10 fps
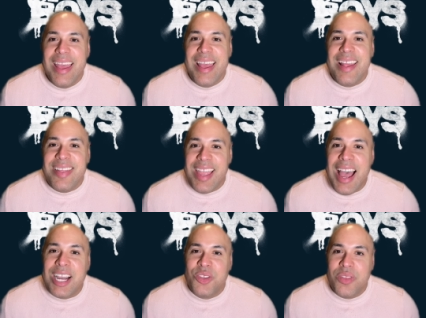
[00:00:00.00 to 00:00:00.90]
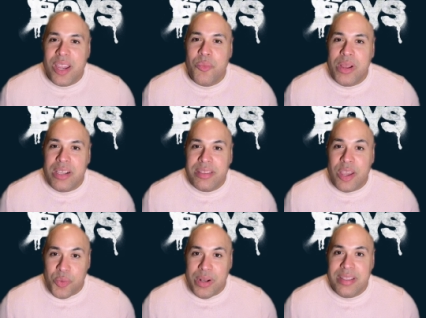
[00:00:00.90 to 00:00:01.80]
Este acto
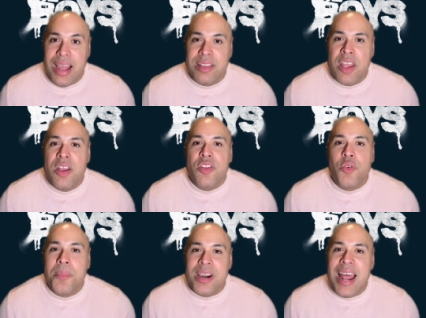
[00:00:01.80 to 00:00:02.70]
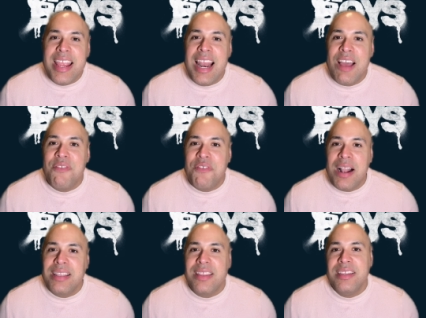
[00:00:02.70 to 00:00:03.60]
de, crueldad subraya la
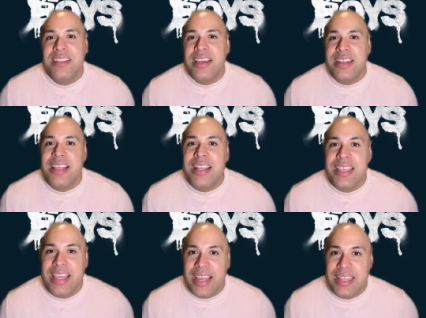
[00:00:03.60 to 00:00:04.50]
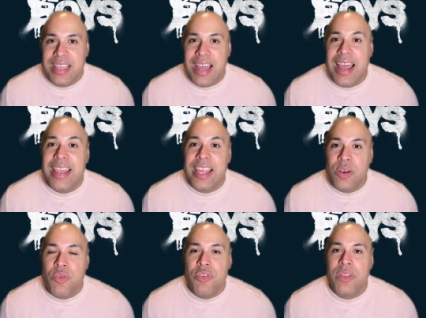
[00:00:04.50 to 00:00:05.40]
falta de integridad y ética en el
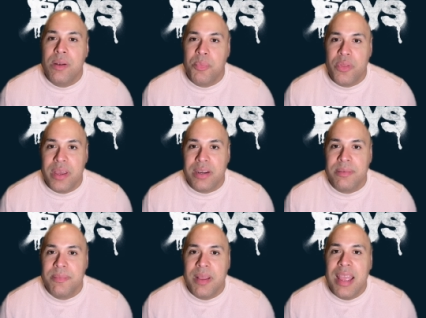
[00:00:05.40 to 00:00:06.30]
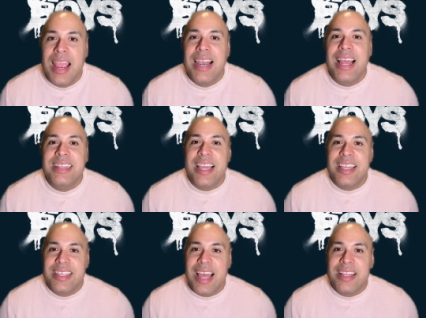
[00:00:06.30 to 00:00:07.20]
uso del poder. La
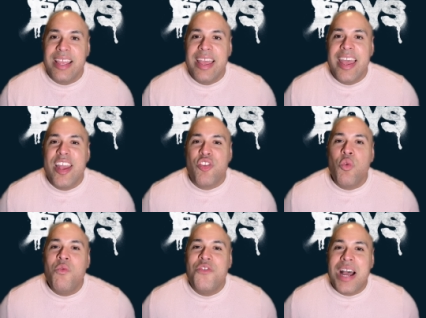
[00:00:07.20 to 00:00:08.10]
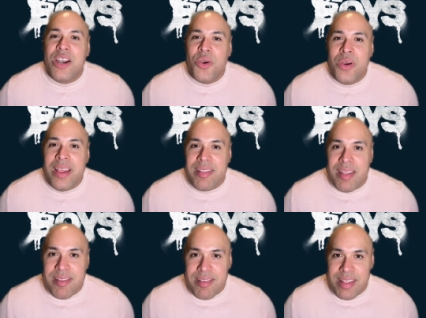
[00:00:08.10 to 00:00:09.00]
integridad es un valor
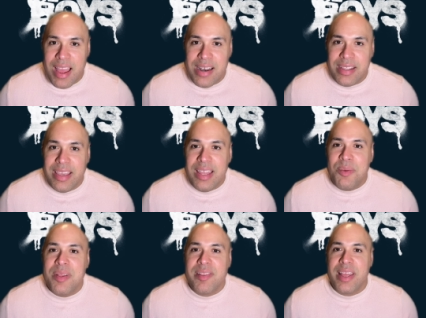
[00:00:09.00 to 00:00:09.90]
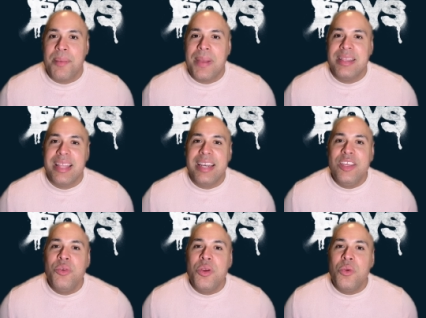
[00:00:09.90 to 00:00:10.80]
esencial que debe ser
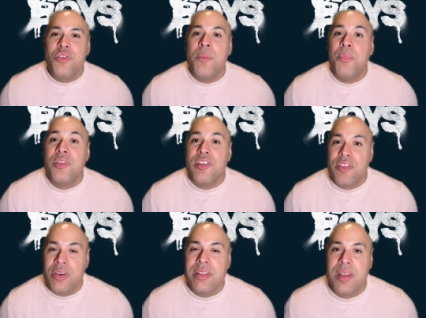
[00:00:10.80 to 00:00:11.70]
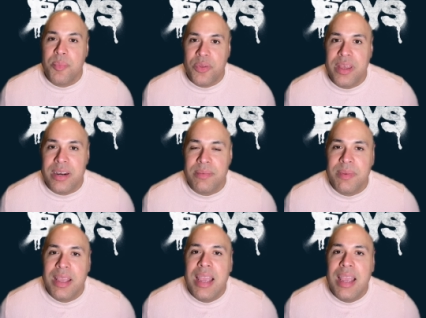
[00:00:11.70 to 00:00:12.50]
mantenido incluso en posiciones de poder.